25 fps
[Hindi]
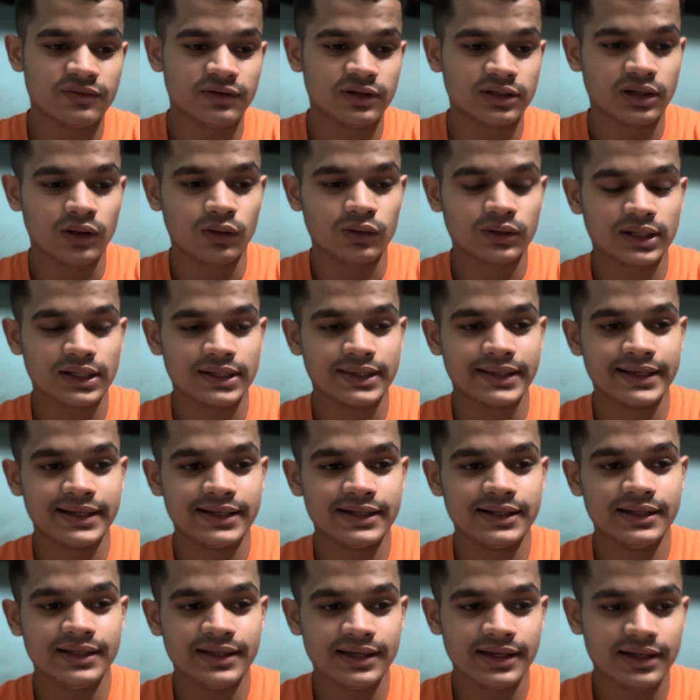वर्कआउट करने के
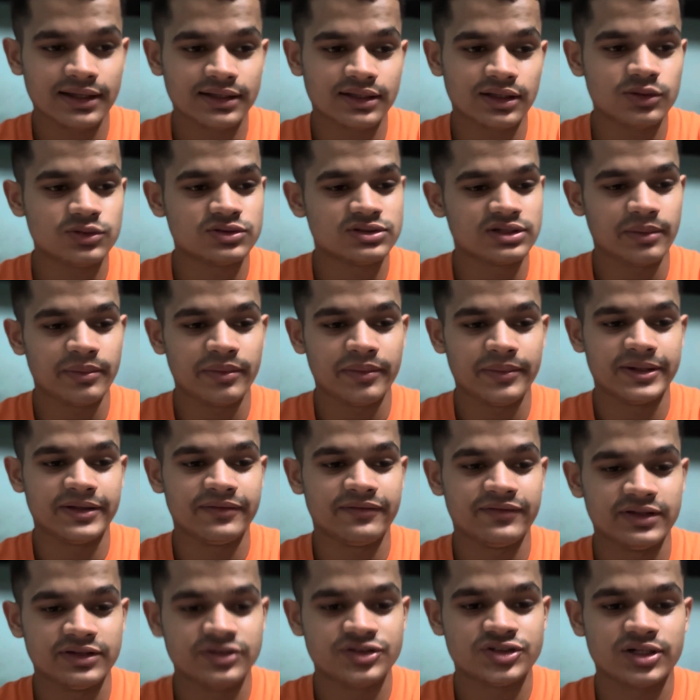लिए ले गया था उस टाइम में मैंने
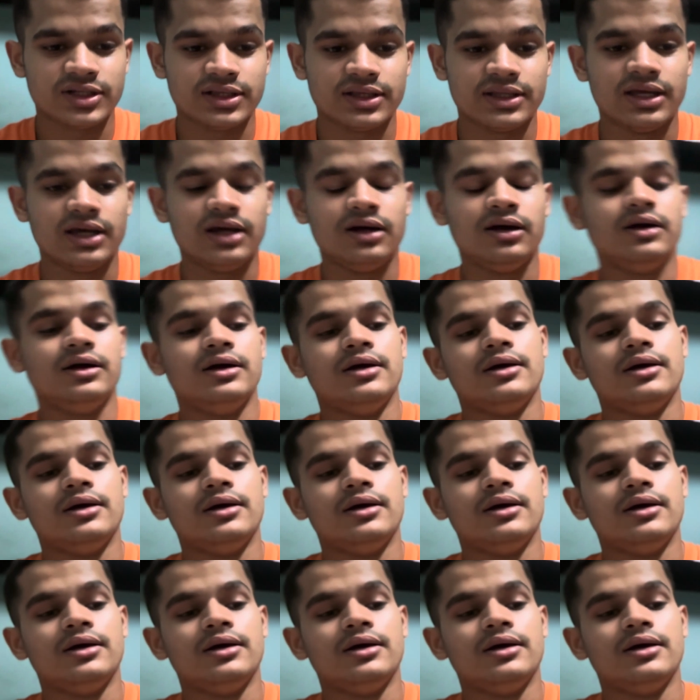फिनिश कर दिया